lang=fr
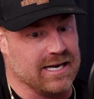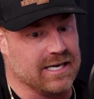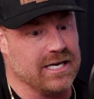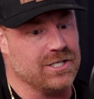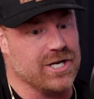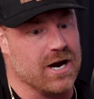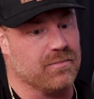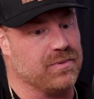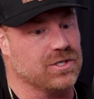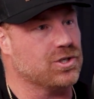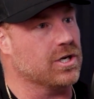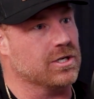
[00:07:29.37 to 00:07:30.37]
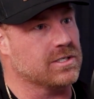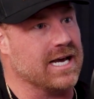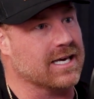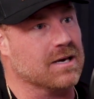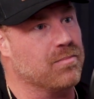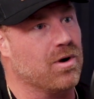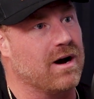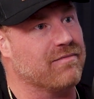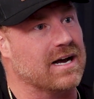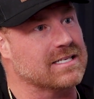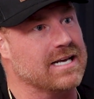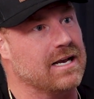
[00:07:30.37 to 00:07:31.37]
crie Jer, puis je te, ça crie pas en
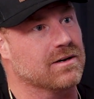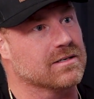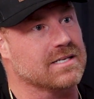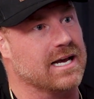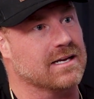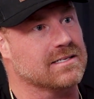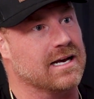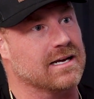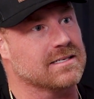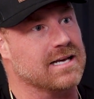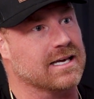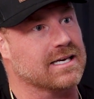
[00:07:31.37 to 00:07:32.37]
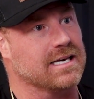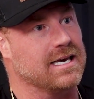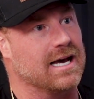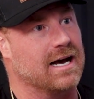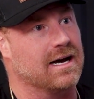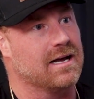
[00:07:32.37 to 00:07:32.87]
français, là. Ça, crie